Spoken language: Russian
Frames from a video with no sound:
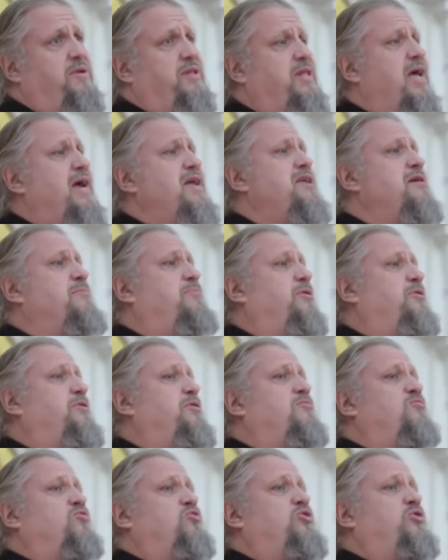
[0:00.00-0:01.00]
питания,
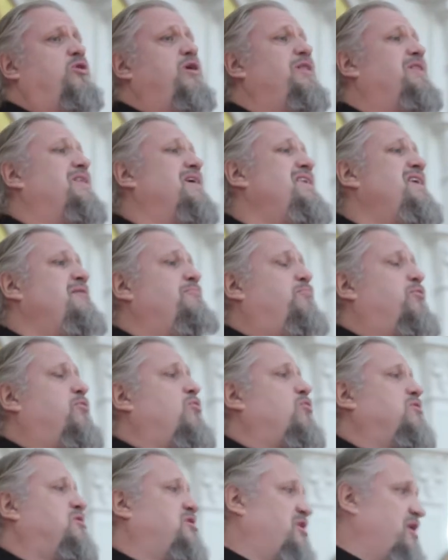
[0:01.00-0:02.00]
потому что это не
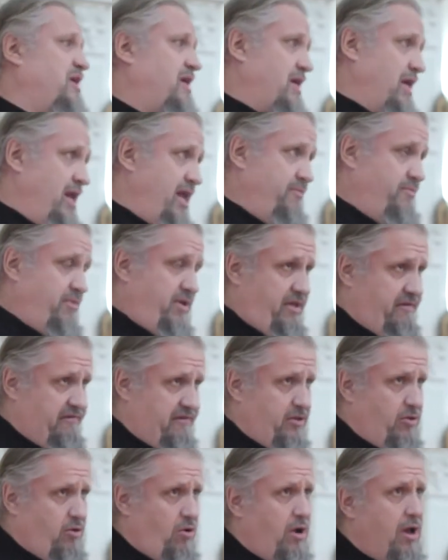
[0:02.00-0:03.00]
просто хлеб и
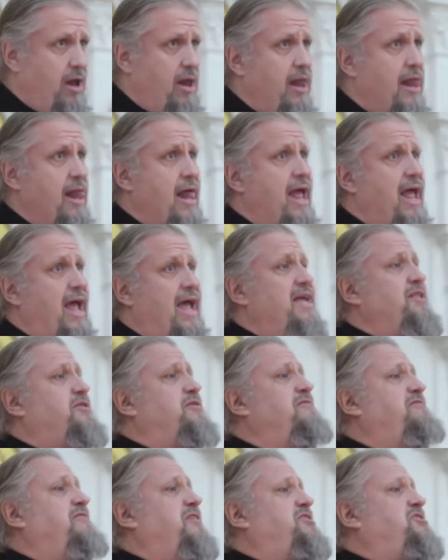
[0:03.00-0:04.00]
вино,
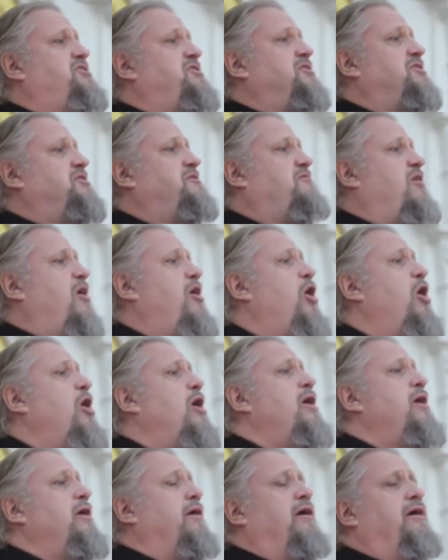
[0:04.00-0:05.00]
это вещества,
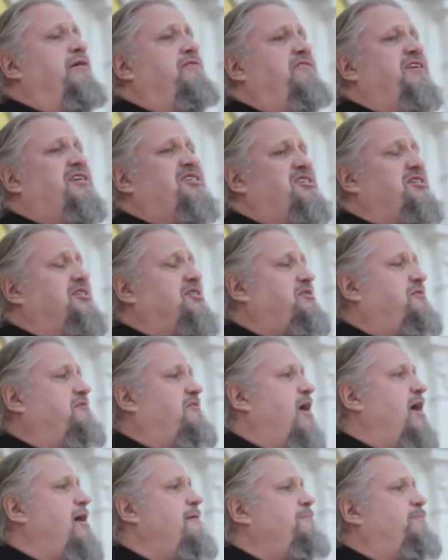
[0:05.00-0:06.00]
э,
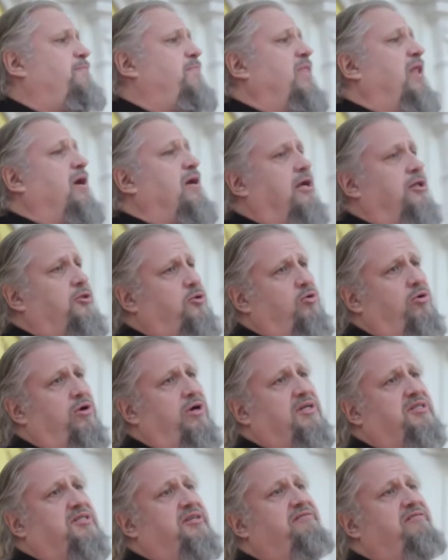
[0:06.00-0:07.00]
вещества, на
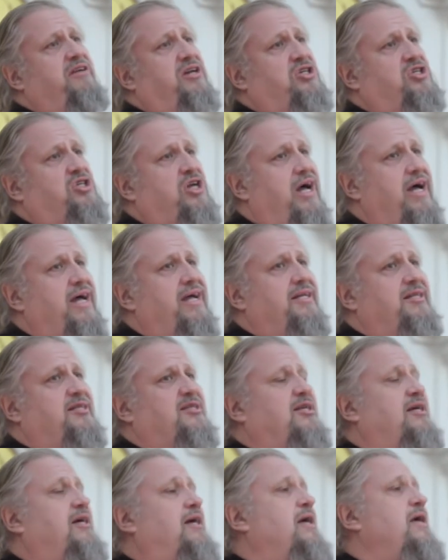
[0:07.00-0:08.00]
которых
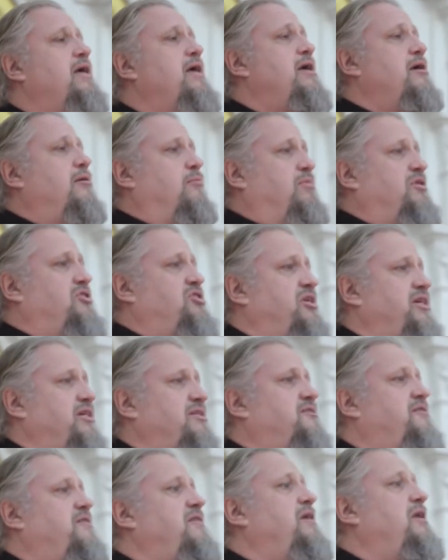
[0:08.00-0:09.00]
совершается
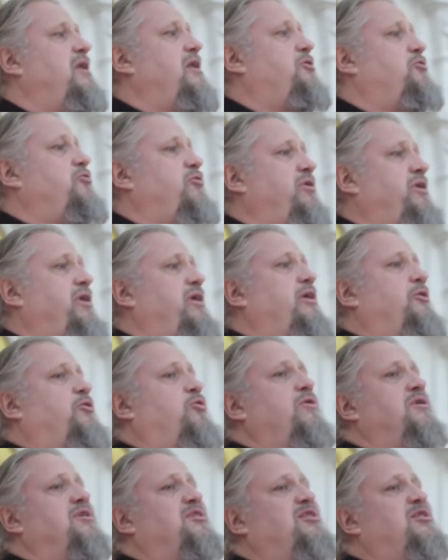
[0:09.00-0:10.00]
божественная литургия,
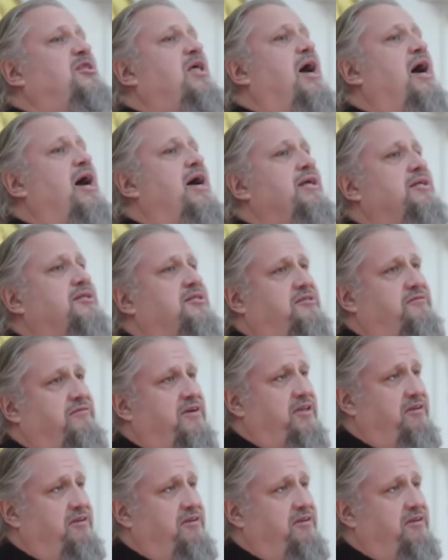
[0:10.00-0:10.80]
то есть таинство